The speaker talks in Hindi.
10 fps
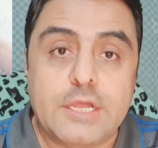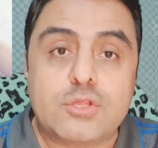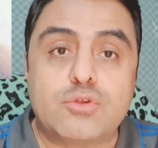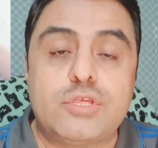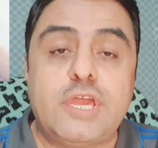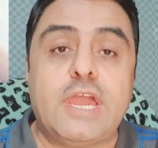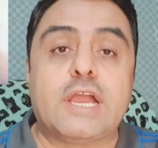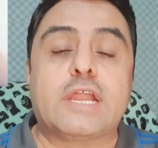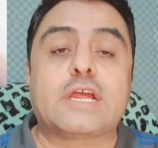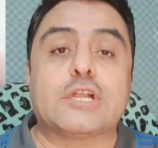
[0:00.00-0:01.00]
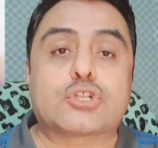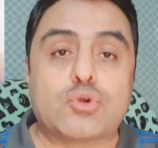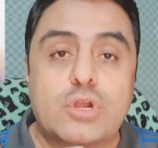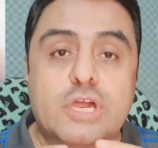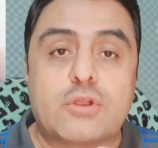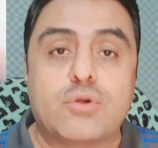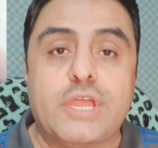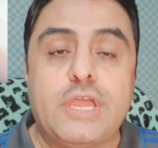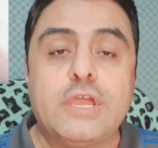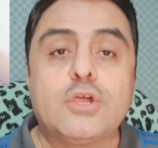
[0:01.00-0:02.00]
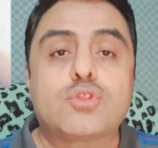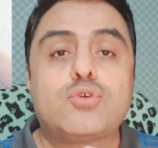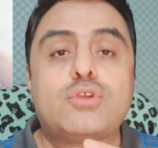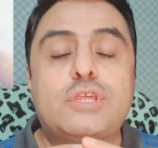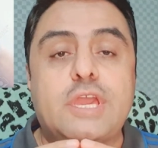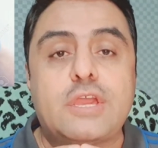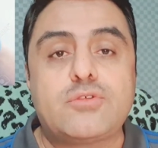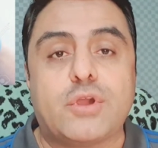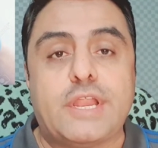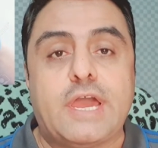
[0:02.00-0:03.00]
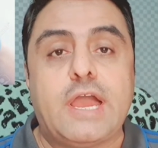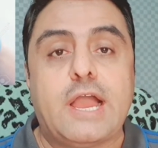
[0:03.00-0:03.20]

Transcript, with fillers: तो ये अगर कंट्रोल करोगे तो ये जो है ना